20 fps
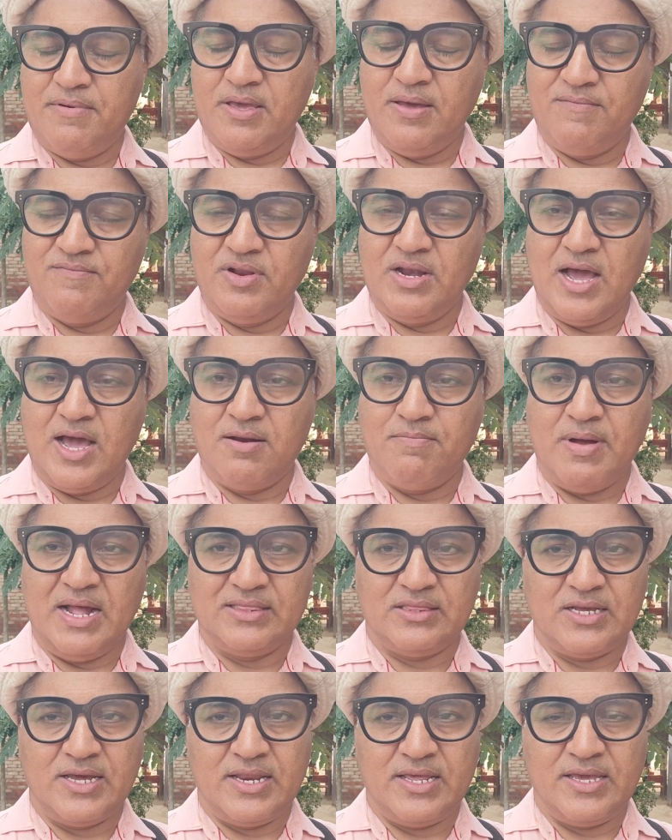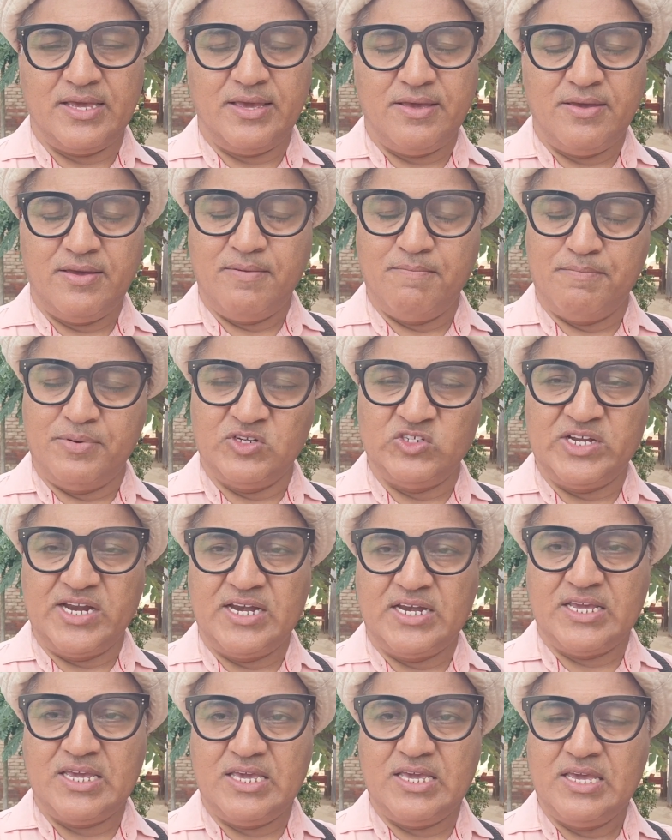अभी हम फिलहाल बात करेंगे
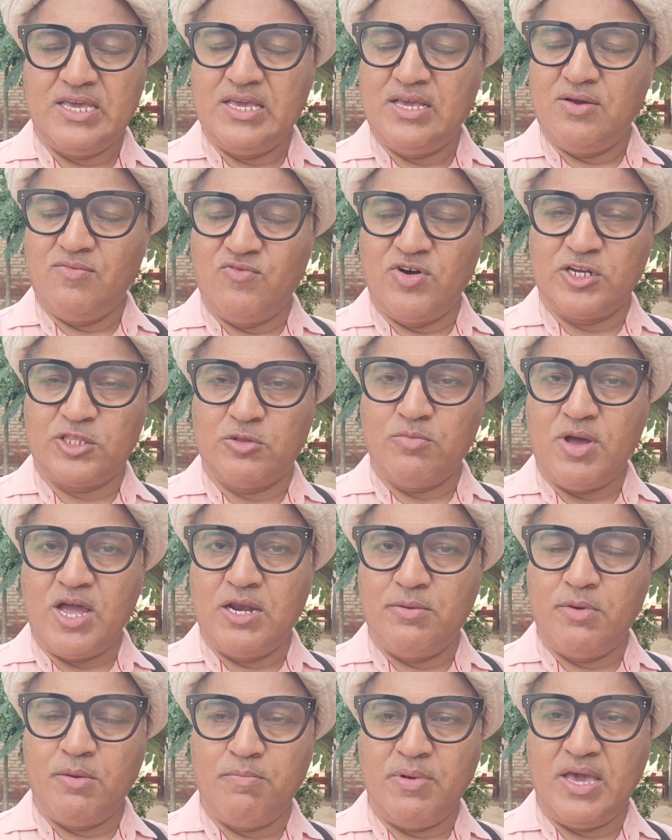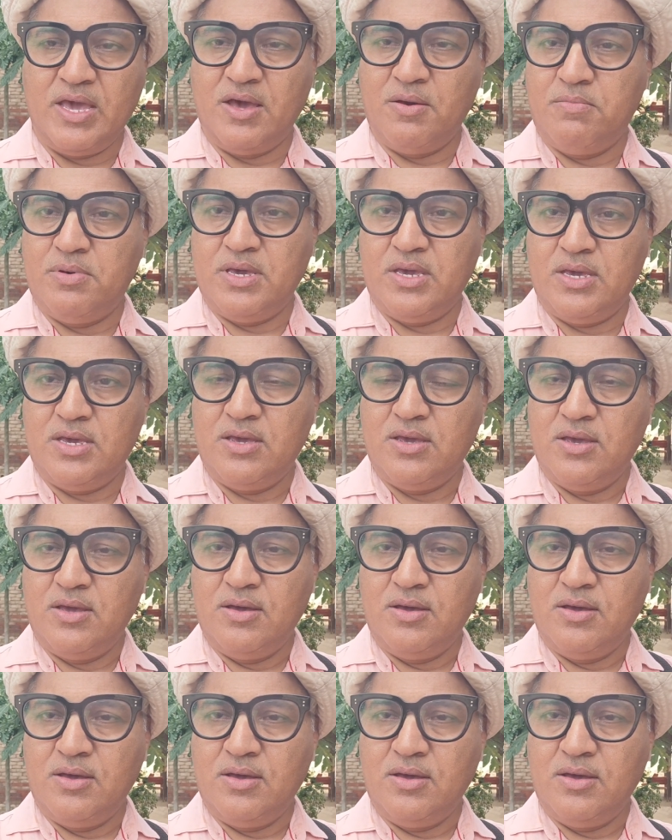प्रजेंट की वर्तमान में मैं अभी